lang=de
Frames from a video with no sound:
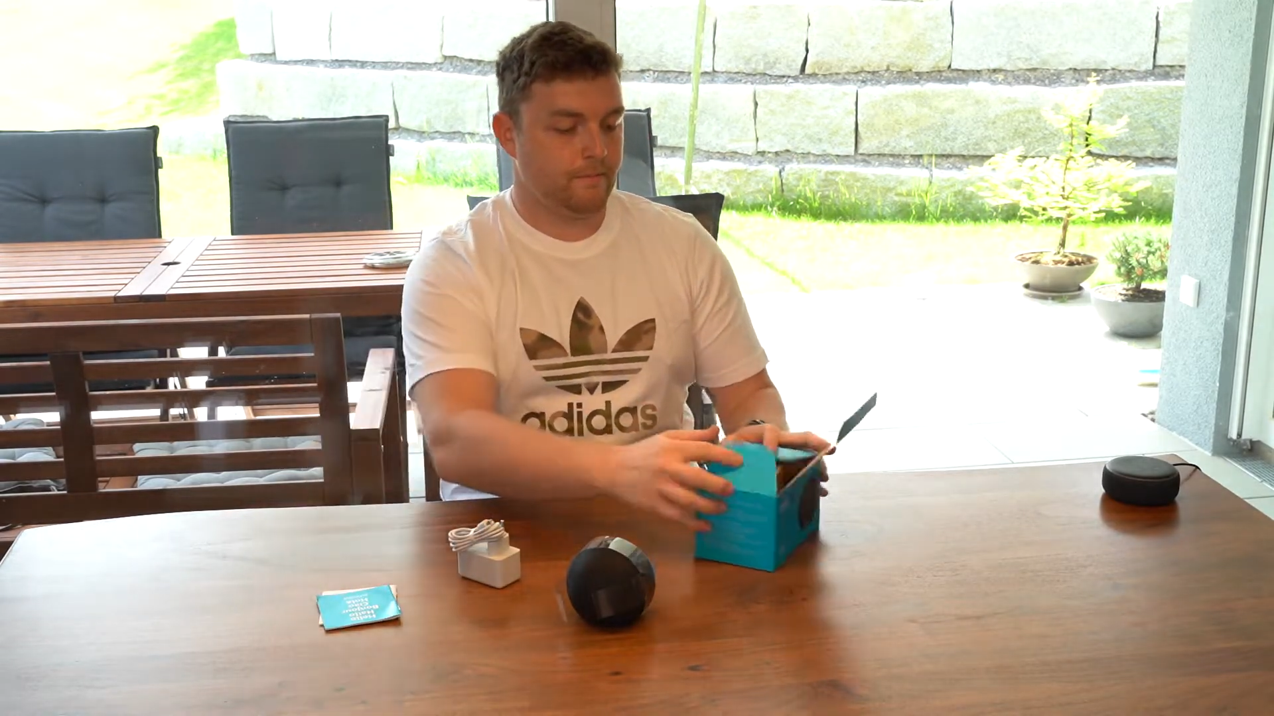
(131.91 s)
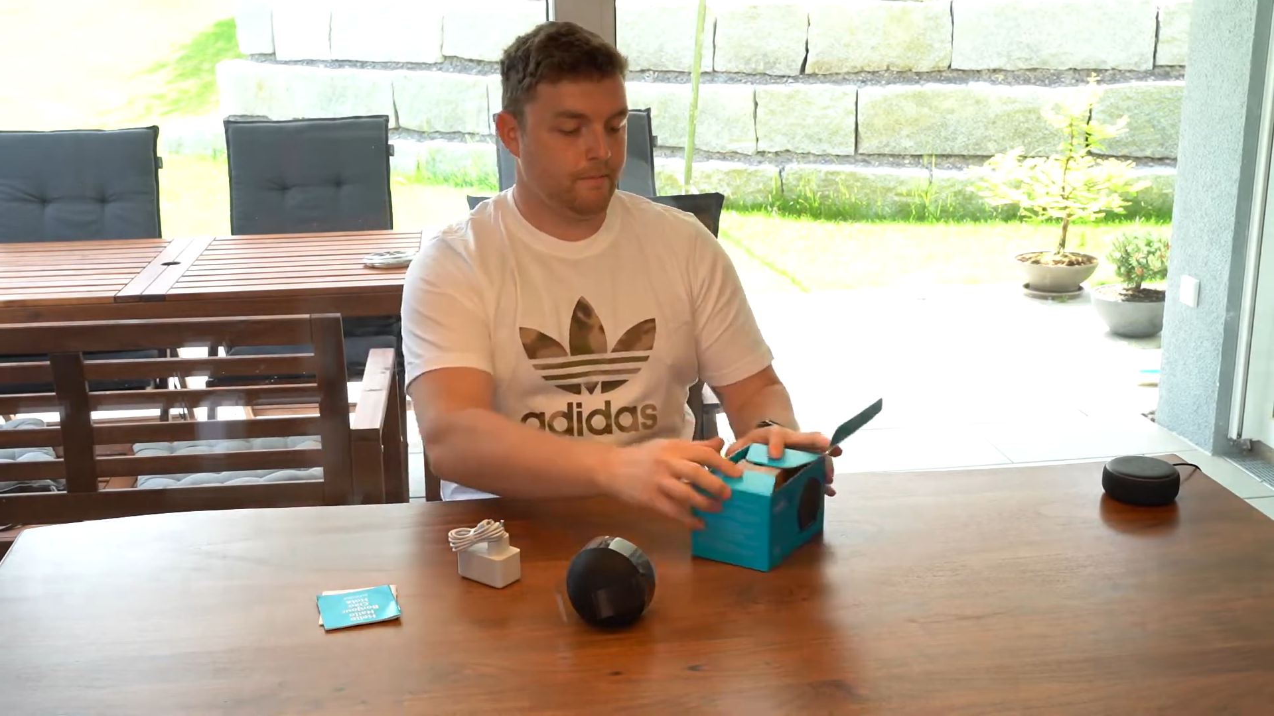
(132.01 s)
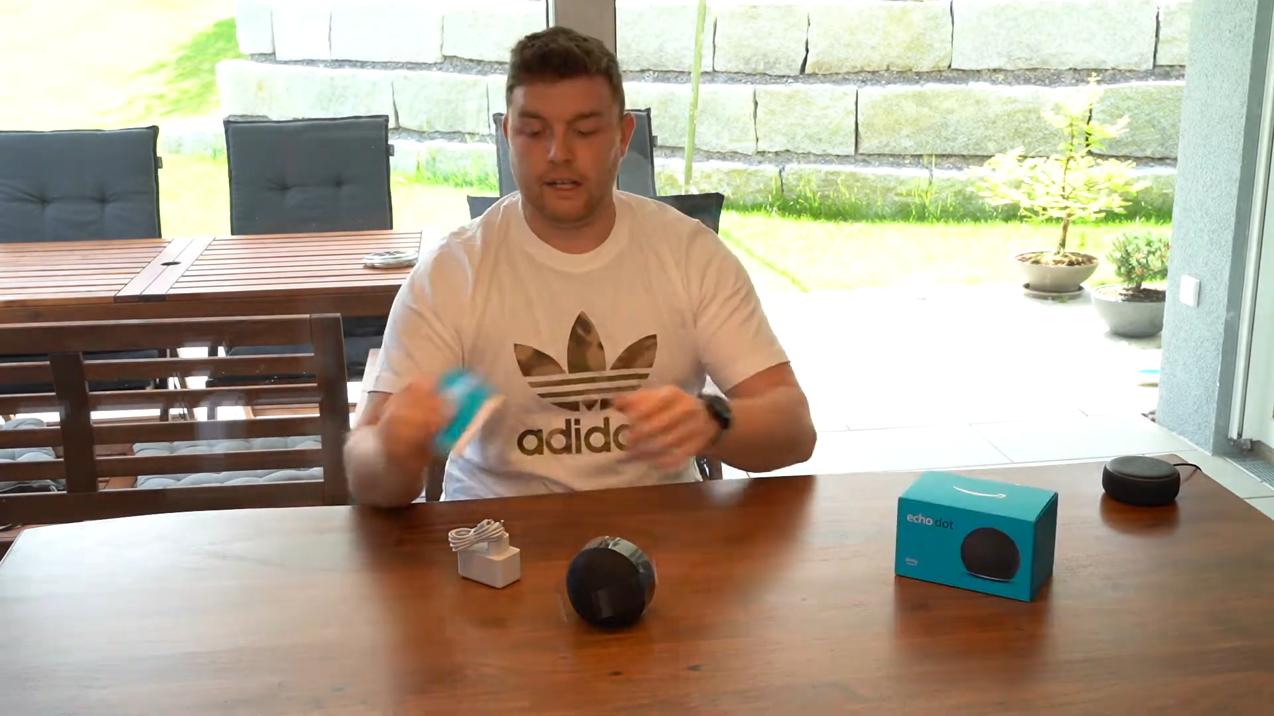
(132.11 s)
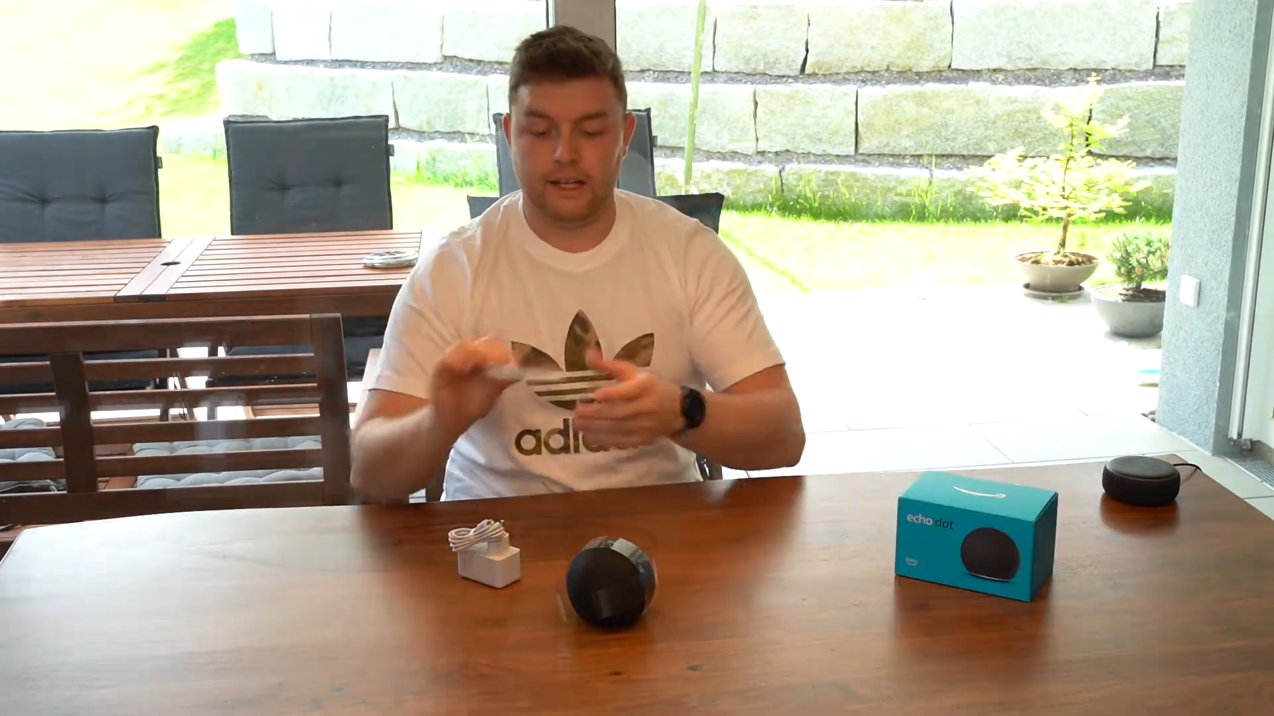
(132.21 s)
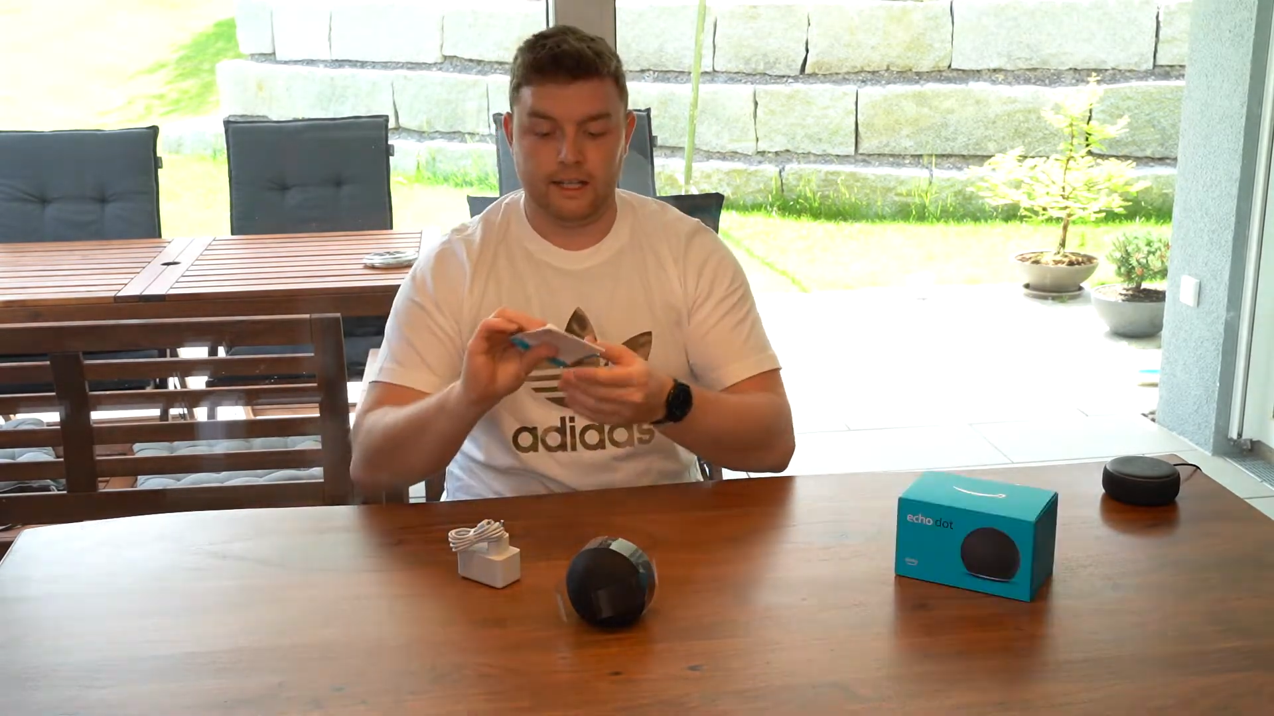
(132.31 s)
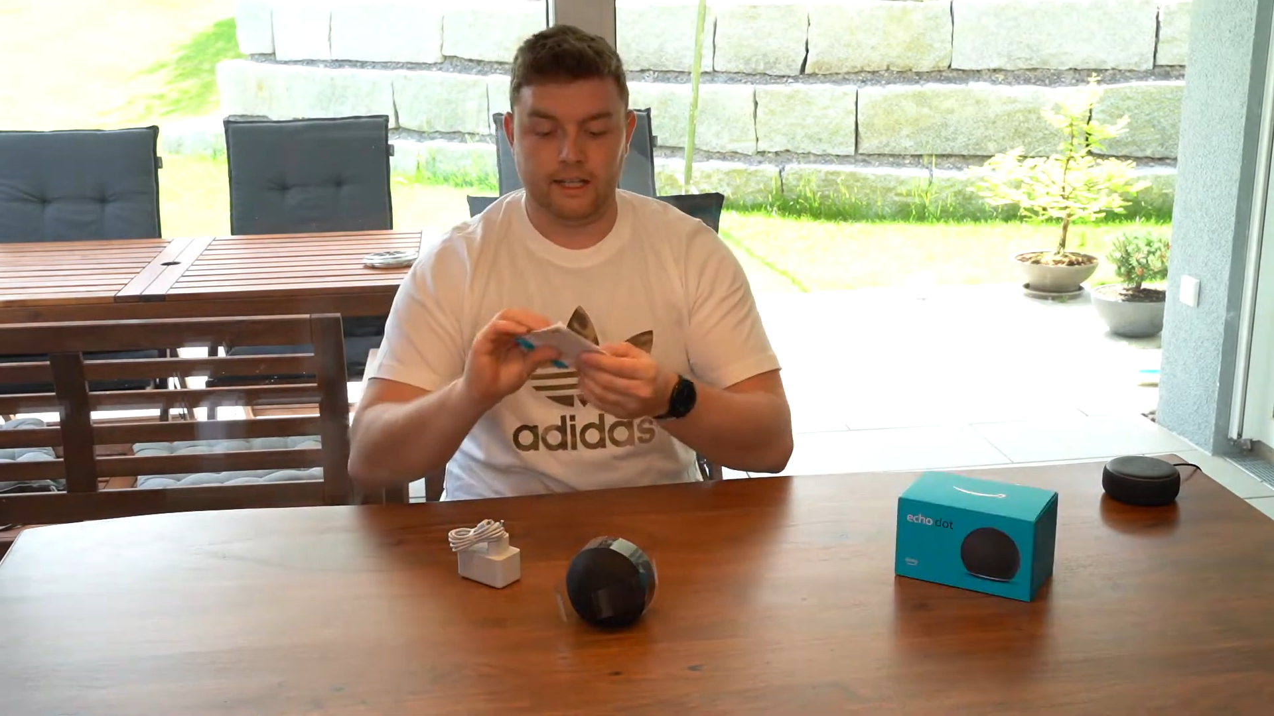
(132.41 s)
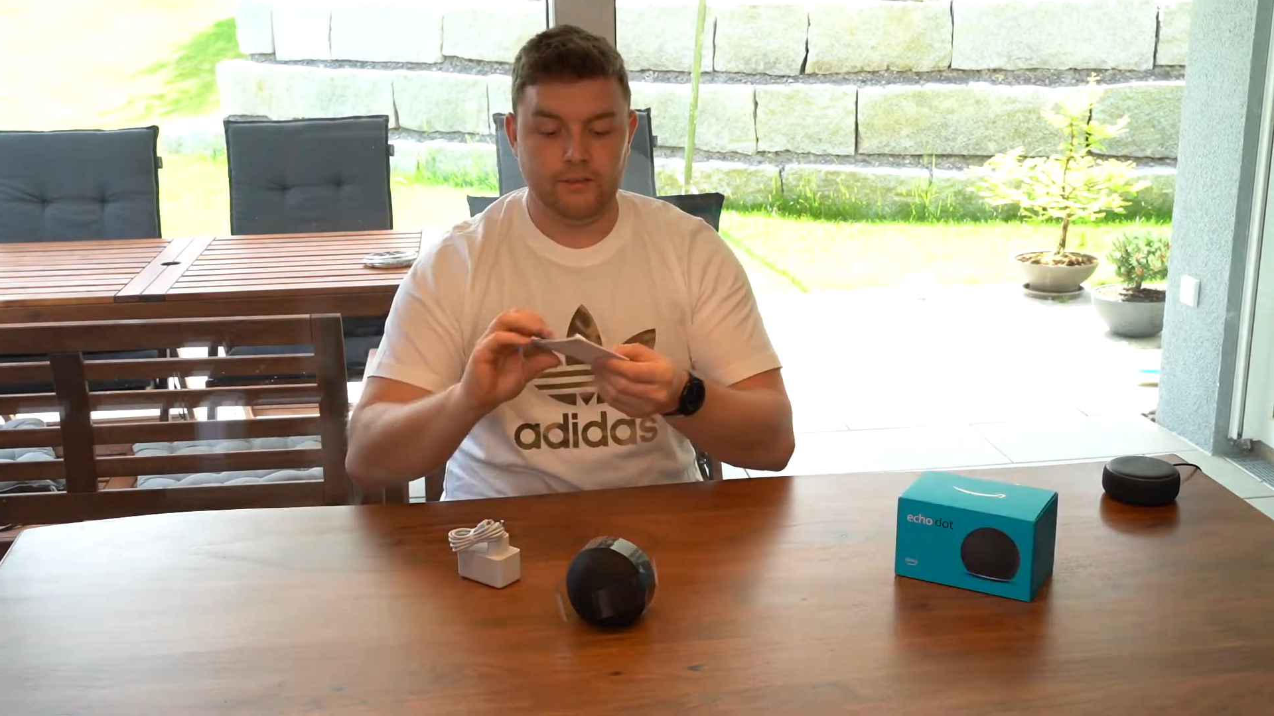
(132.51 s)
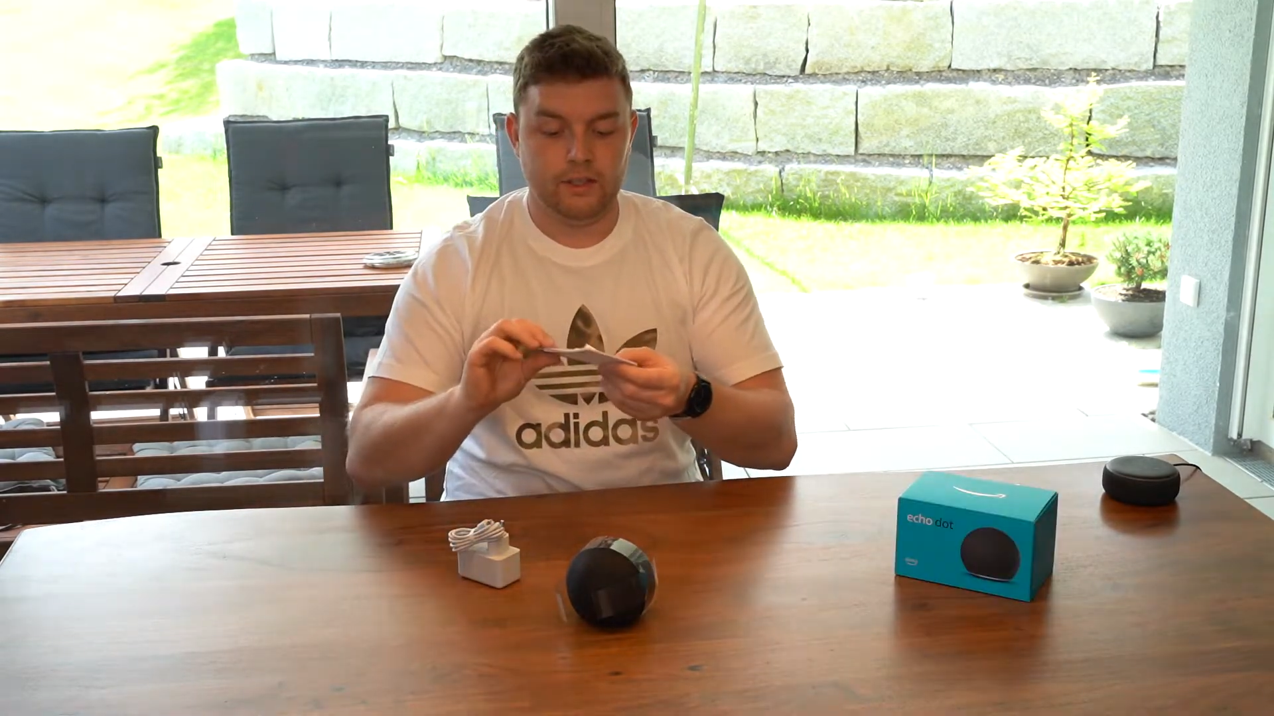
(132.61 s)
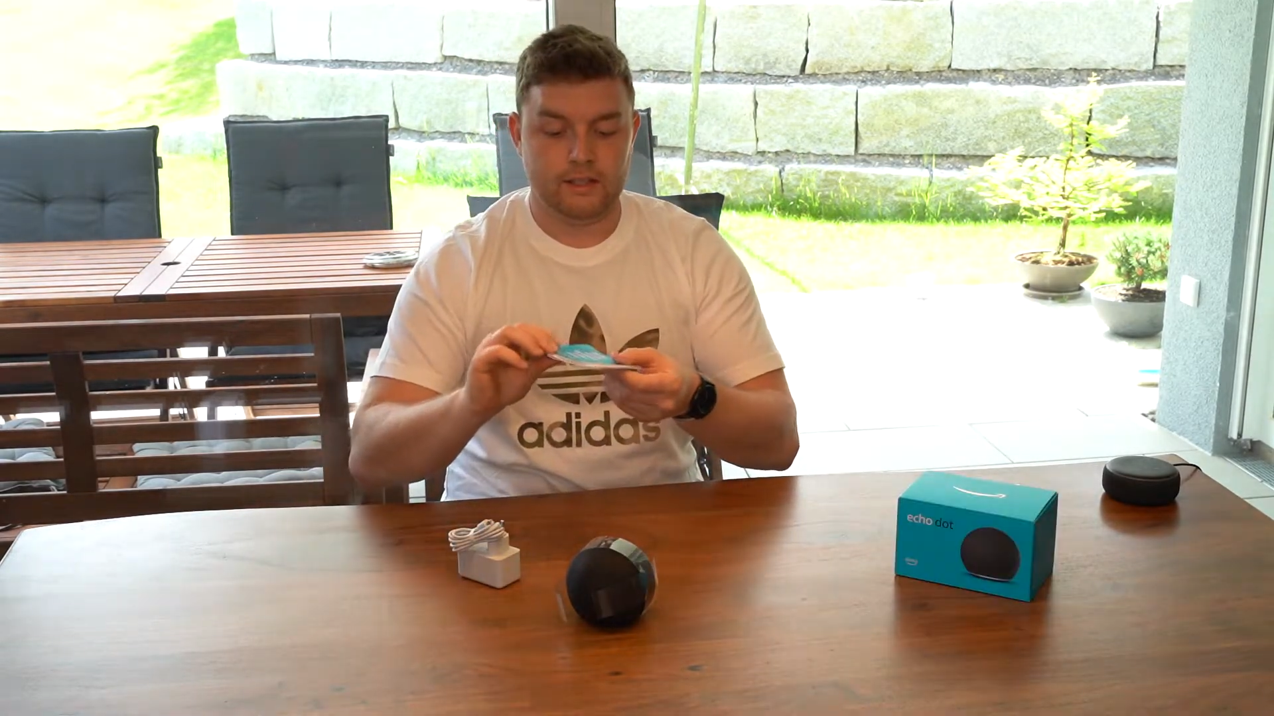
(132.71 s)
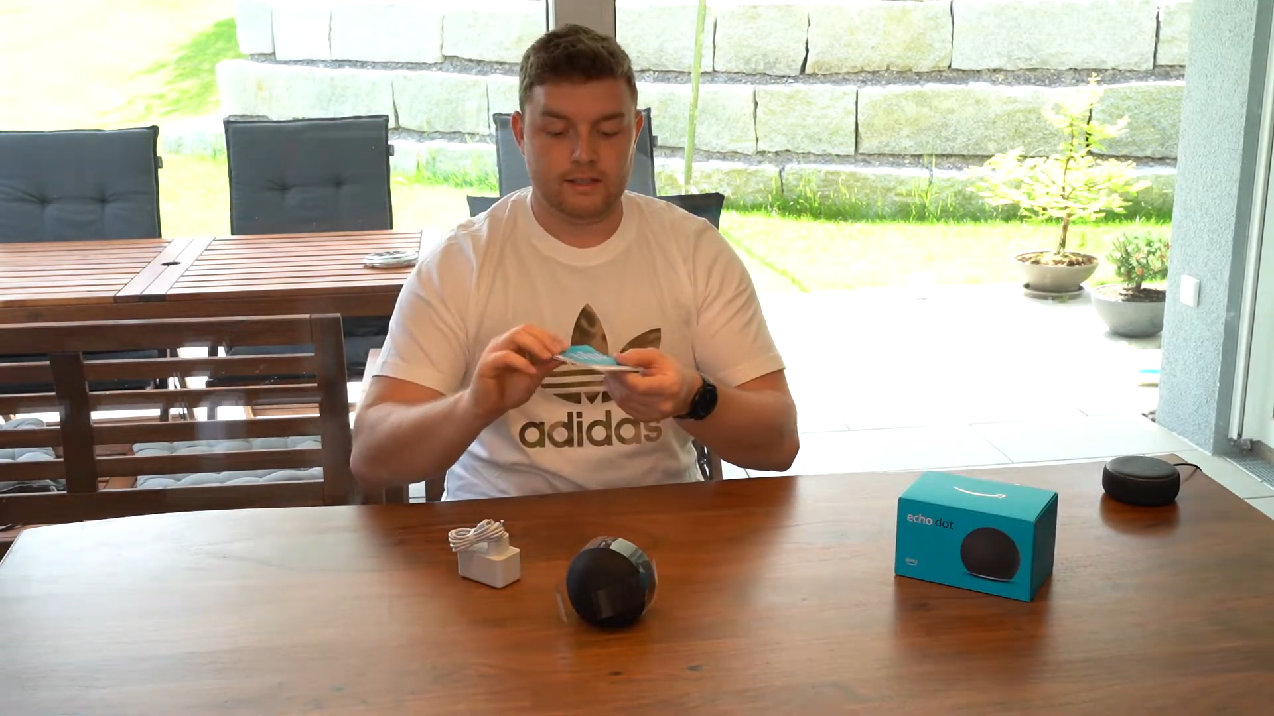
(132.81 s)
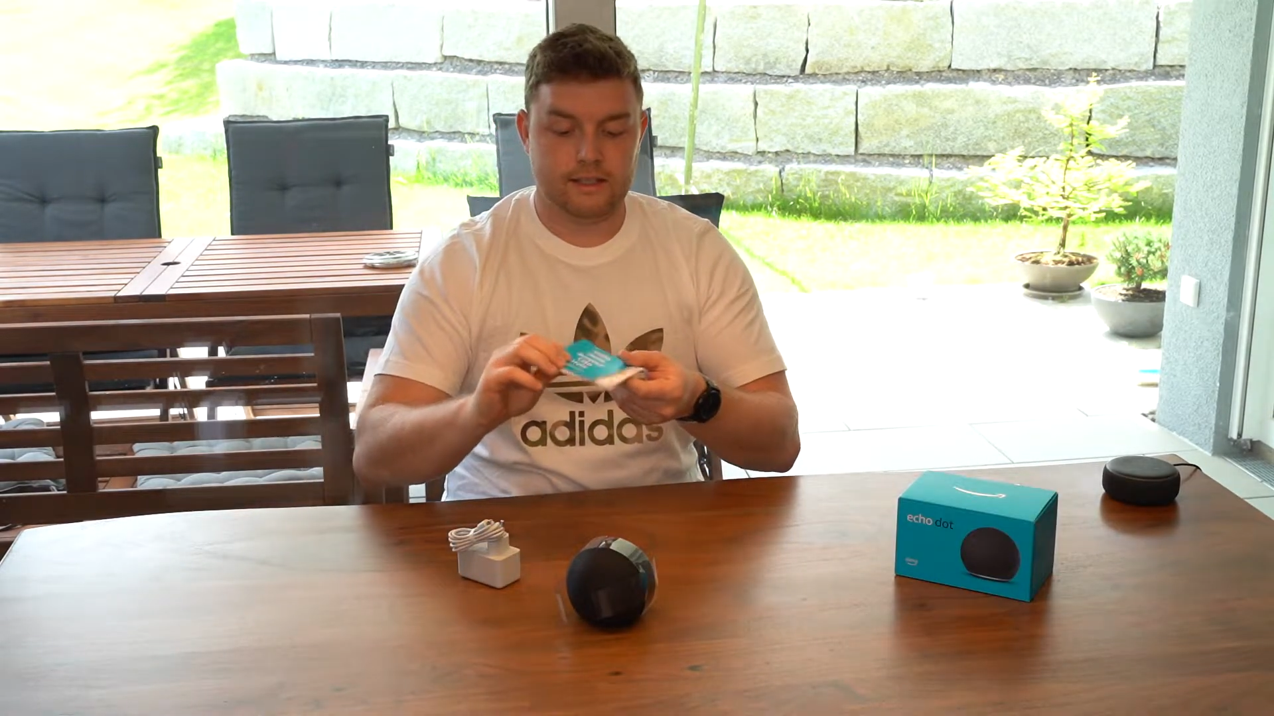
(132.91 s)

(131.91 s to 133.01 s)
Ja, nachdem wir jetzt